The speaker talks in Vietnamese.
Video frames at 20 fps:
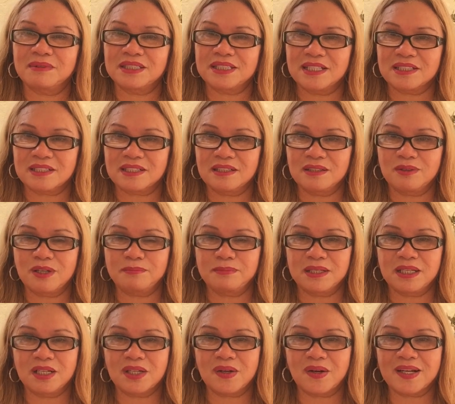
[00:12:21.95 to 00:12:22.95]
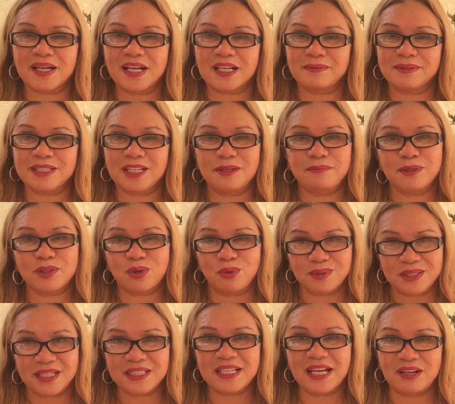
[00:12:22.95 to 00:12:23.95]
mới định cư qua mình hơi khó khăn nhưng mà sau đây mình
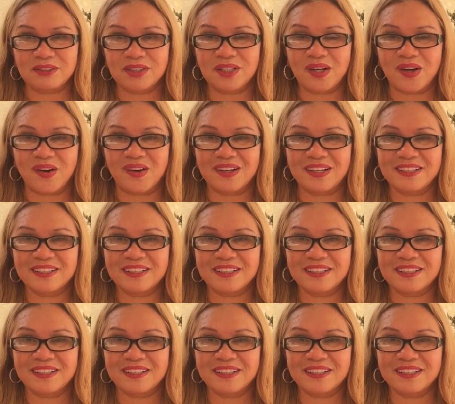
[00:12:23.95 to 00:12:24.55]
cũng sẽ giàu như họ